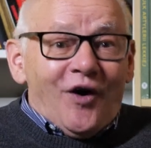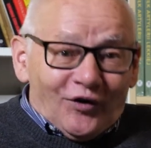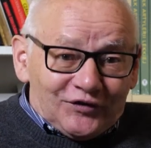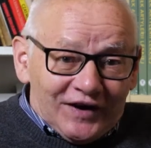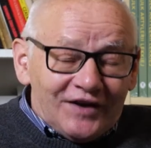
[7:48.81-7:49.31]

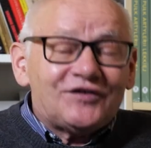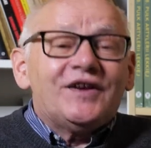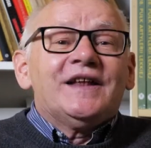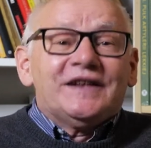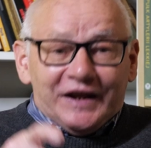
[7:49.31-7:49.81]

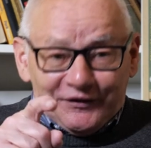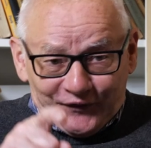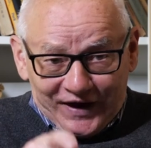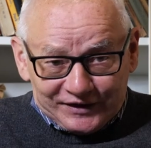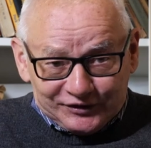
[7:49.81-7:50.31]
Chociaż de
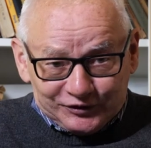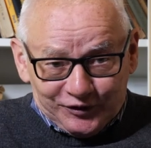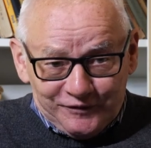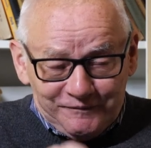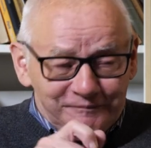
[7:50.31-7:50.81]

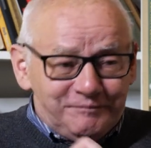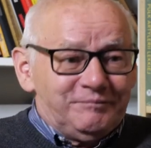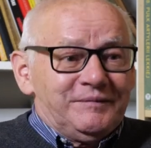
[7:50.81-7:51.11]
facto